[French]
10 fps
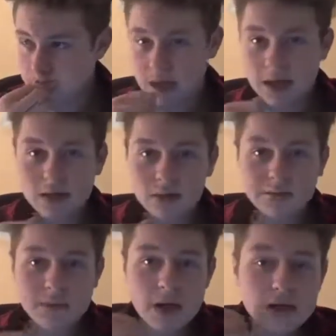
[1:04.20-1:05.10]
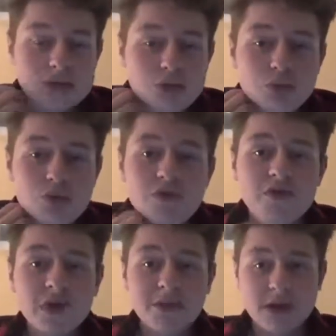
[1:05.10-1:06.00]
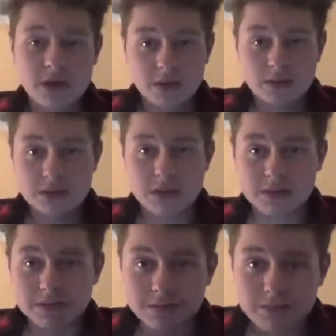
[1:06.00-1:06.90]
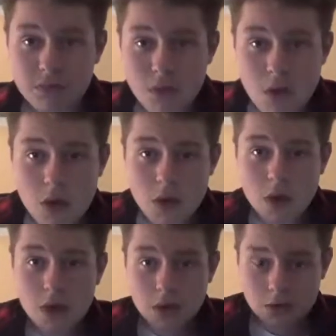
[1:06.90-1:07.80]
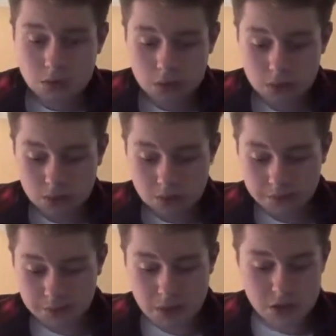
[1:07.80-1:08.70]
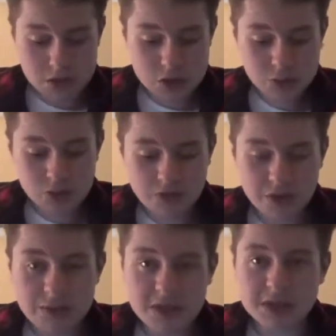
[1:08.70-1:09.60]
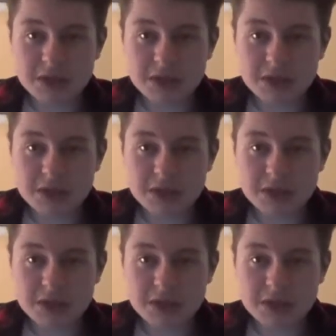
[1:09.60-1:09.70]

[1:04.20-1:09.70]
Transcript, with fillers: Alors, ma race de poule fermière, on va dire. Euh, ma race de poule fermière,